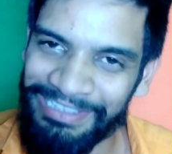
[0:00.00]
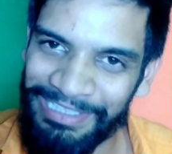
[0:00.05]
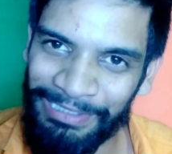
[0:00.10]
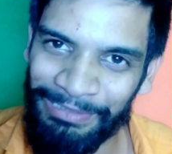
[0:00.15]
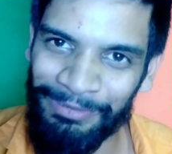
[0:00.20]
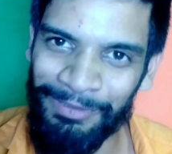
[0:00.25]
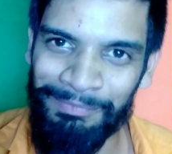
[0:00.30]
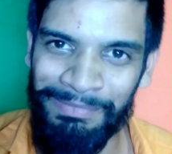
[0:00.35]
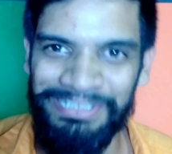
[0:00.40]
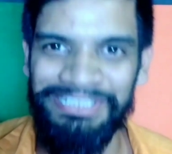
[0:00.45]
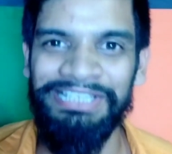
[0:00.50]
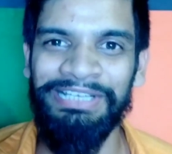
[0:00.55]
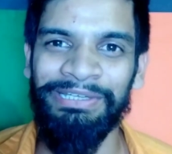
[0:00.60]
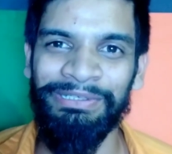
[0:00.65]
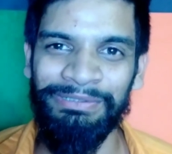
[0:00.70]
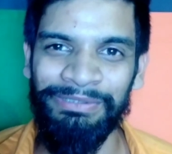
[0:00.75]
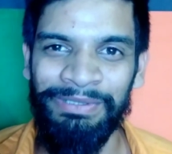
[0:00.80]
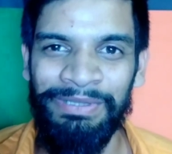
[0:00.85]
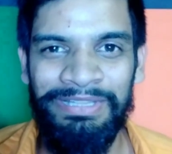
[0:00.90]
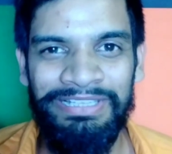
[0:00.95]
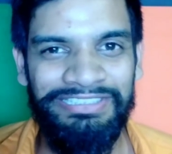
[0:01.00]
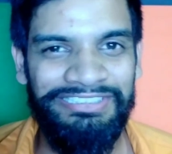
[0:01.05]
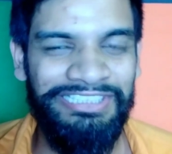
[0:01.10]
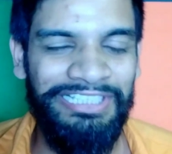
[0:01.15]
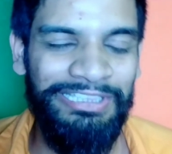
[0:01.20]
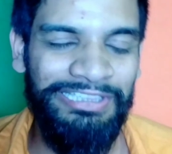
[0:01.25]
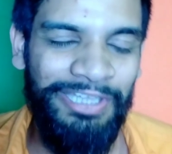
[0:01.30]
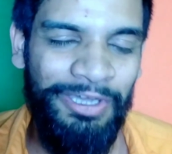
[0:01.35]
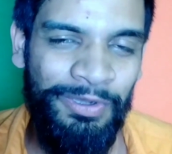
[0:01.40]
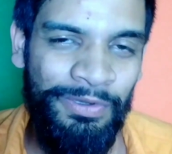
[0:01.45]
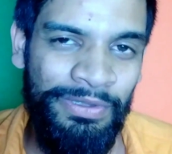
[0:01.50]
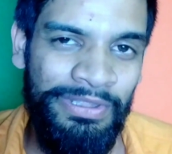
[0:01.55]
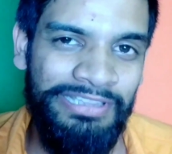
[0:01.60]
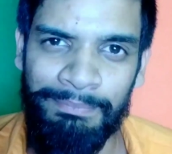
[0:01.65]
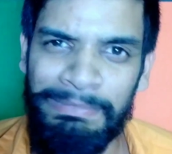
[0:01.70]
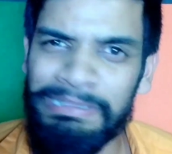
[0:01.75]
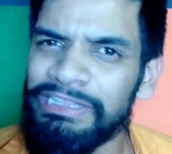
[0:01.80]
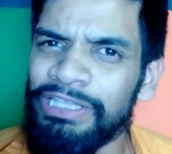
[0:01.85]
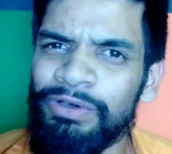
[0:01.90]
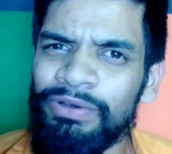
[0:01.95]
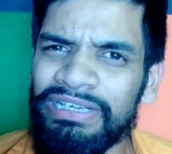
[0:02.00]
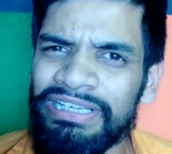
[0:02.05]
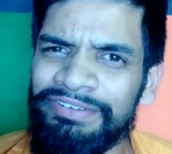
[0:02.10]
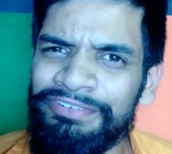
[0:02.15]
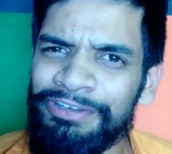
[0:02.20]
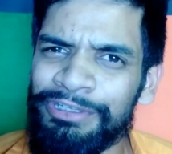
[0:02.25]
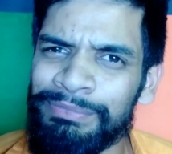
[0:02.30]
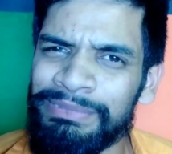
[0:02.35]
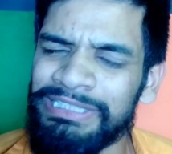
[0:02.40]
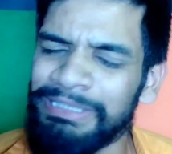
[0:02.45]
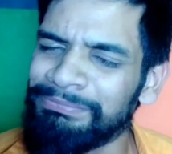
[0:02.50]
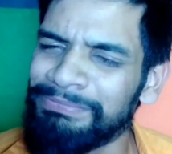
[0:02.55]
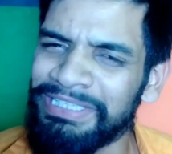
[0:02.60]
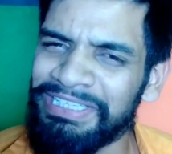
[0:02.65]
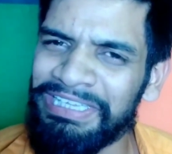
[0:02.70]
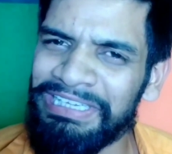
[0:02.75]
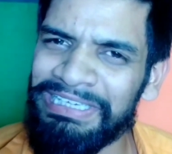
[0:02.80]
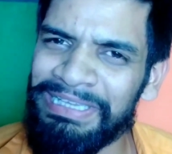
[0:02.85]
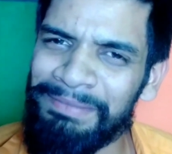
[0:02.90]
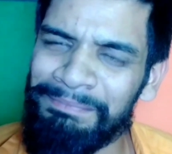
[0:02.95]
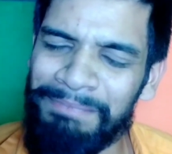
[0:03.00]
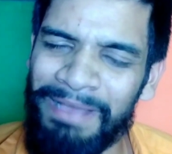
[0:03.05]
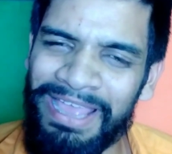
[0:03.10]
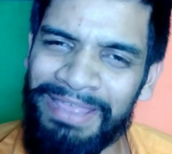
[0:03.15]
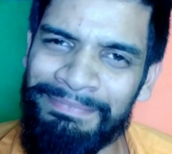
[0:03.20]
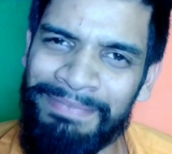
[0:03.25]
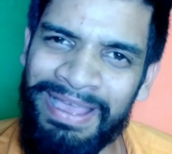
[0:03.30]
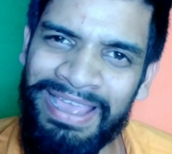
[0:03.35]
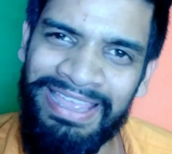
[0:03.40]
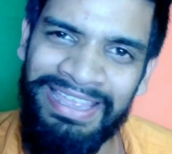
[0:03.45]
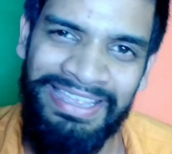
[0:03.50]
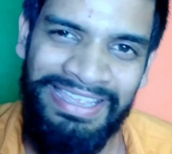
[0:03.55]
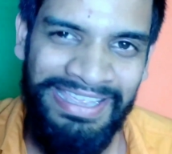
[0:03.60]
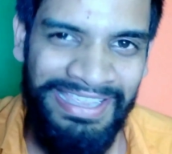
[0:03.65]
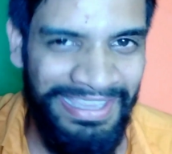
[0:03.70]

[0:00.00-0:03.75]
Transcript: देख लो मजे करो चलता हूँ मिलता हूँ अगले वीडियो में तब तक के लिए बाय बाय